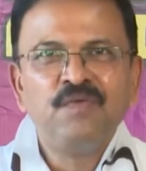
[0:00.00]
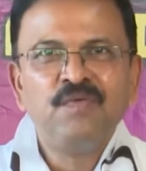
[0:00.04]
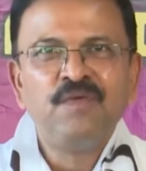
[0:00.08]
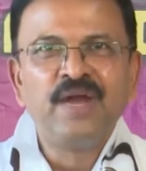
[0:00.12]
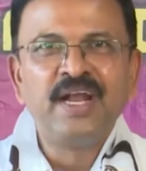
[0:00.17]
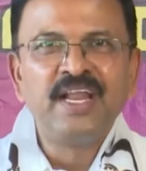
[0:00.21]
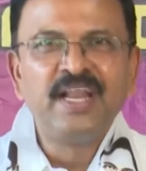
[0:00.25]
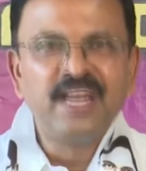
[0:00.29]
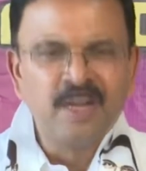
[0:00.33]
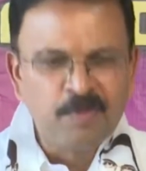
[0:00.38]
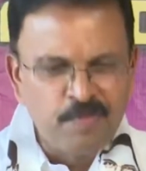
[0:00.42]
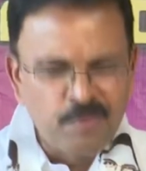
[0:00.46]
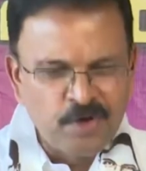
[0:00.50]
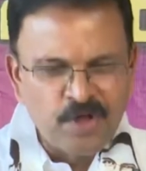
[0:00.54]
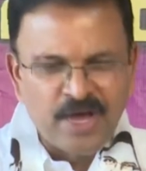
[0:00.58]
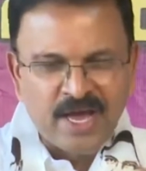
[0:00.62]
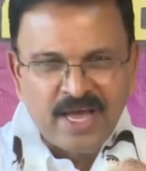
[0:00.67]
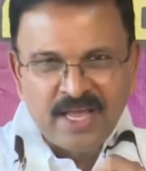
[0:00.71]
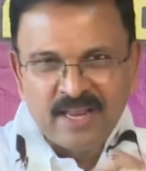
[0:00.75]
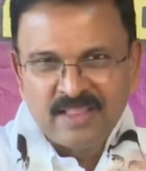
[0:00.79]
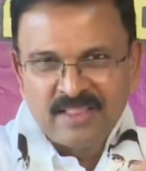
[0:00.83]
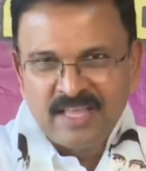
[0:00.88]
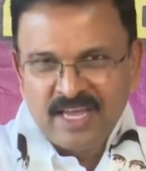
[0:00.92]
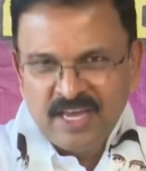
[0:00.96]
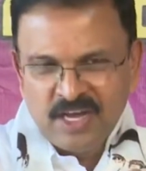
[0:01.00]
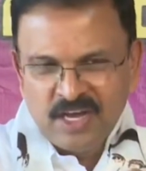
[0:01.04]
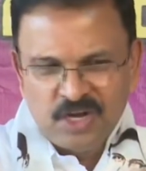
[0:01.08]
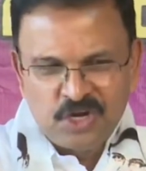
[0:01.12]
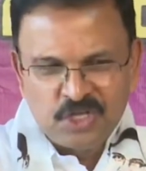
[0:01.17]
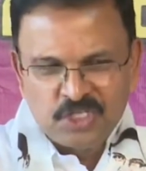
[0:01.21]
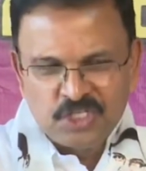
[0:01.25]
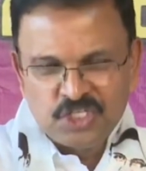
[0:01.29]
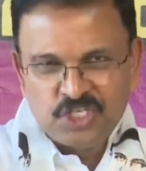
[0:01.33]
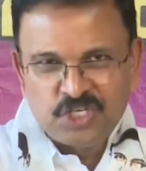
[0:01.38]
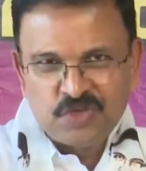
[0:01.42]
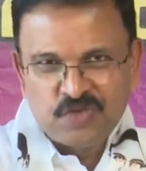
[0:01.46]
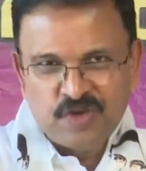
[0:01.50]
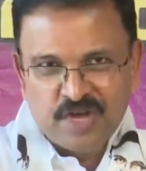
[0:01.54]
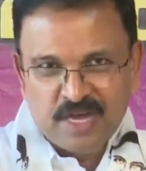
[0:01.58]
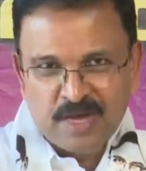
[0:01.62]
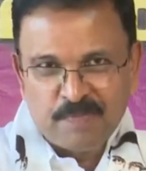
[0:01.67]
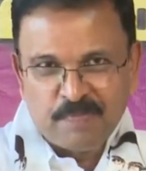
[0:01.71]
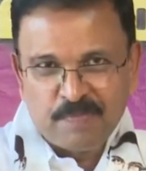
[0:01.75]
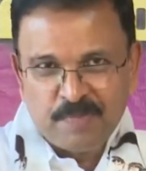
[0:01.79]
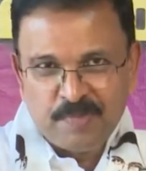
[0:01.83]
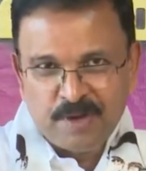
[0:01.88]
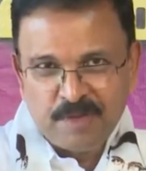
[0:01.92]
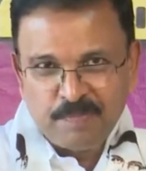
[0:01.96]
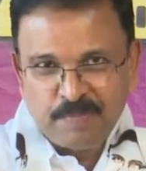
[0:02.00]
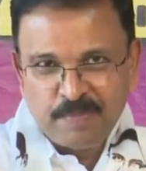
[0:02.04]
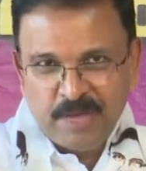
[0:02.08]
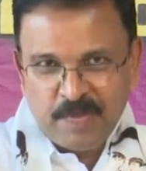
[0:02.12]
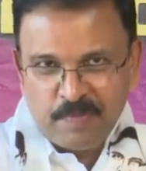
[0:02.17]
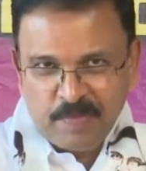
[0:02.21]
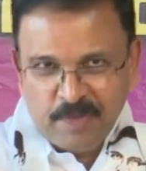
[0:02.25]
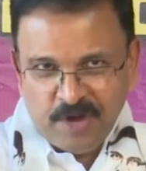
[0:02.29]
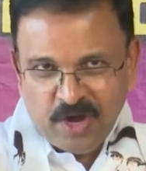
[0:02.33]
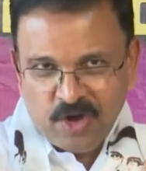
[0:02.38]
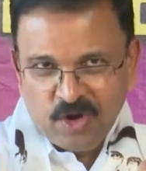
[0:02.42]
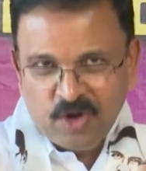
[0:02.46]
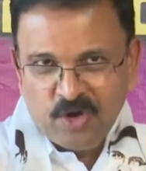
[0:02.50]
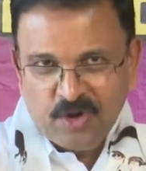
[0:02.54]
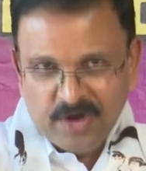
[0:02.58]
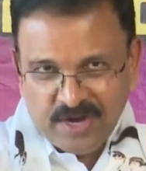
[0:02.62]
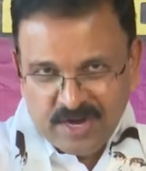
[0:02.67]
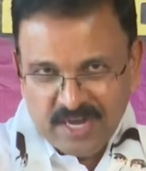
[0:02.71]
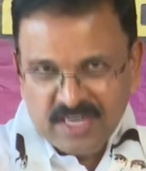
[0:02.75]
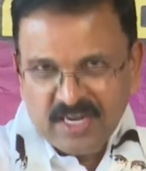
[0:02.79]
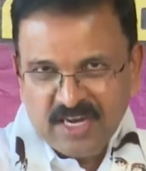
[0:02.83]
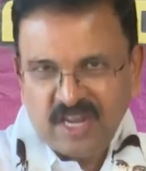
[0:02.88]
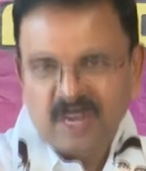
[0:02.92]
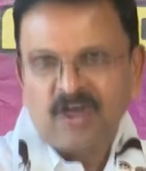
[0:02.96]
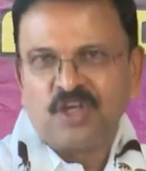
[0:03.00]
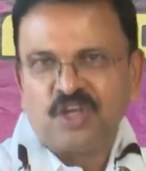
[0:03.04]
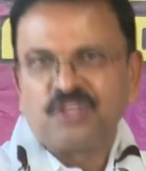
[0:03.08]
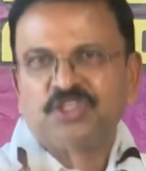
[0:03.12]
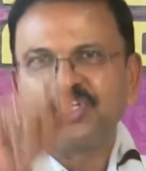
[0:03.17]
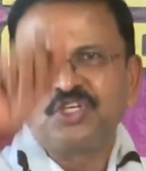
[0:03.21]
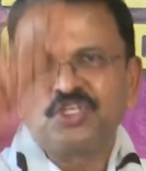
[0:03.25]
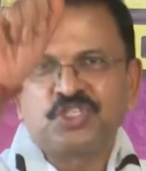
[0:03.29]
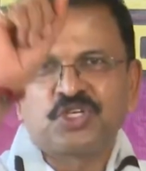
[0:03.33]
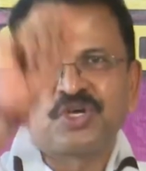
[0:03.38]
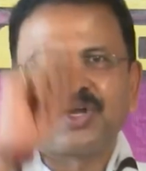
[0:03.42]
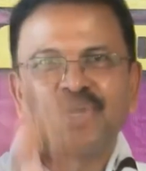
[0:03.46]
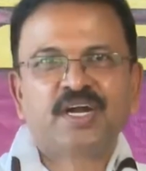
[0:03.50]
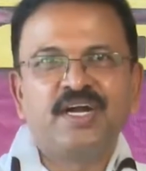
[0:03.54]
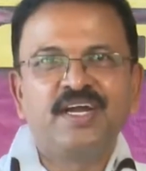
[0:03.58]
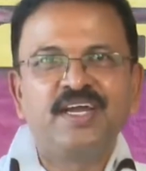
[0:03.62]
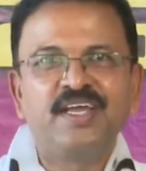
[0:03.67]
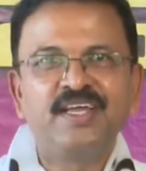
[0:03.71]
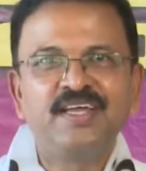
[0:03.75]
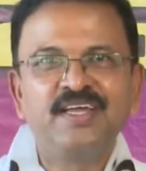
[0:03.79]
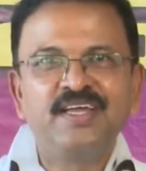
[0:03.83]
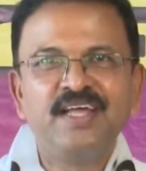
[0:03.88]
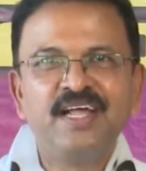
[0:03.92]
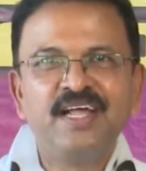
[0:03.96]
వెళ్ళినప్పుడు ఆయన దగ్గర నుంచి ఒక పేపర్లో రిటర్న్లో తీసుకురండి